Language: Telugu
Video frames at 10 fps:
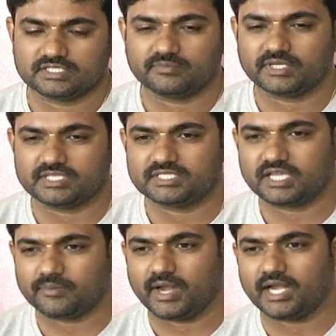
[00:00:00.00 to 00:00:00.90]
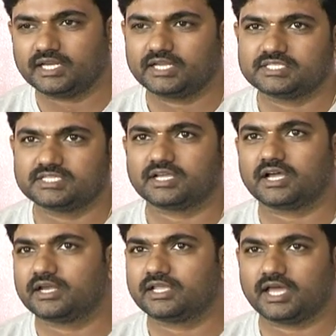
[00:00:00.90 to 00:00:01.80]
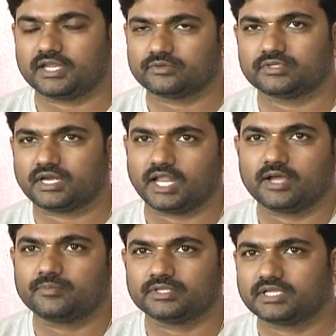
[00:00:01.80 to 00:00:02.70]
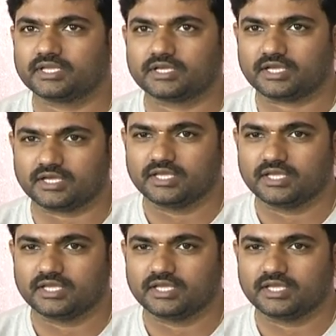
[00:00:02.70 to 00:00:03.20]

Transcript: సినిమా తీస్తే ఇక మ్యాట్ని నుంచి ఇంకా వాళ్ళు క్యారీ అవుతారు లేకపోతే ఇక